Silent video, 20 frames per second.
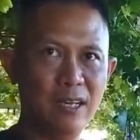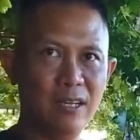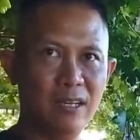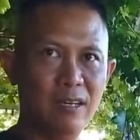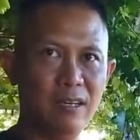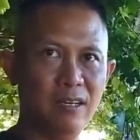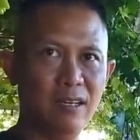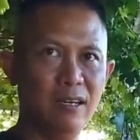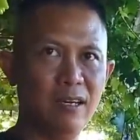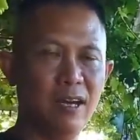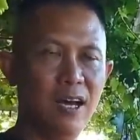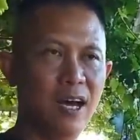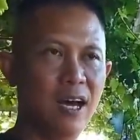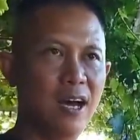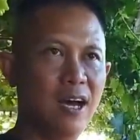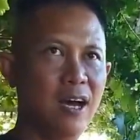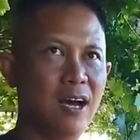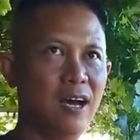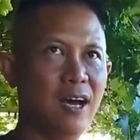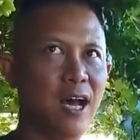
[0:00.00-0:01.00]
Uh, ah.
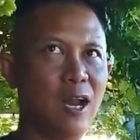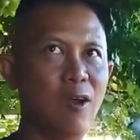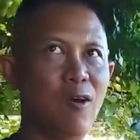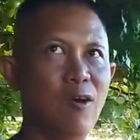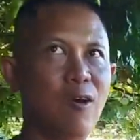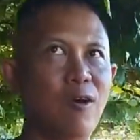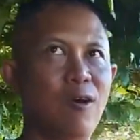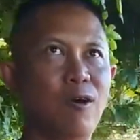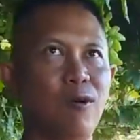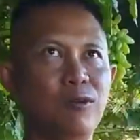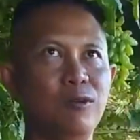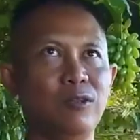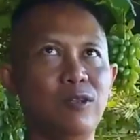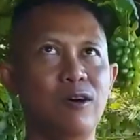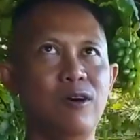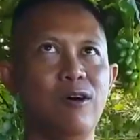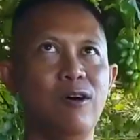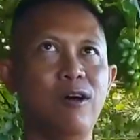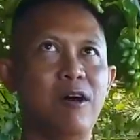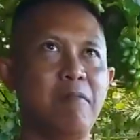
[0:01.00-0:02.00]
ah, kalau
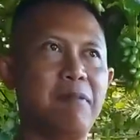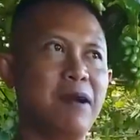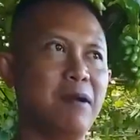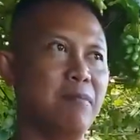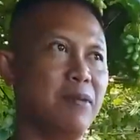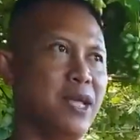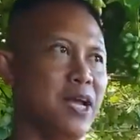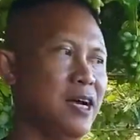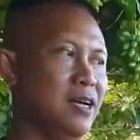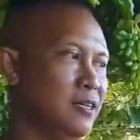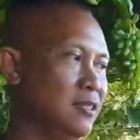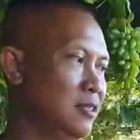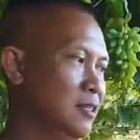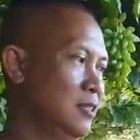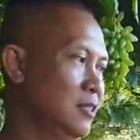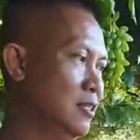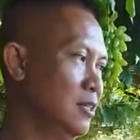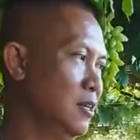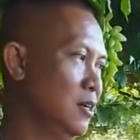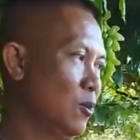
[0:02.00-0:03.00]
untuk apa namanya? Kutu putih.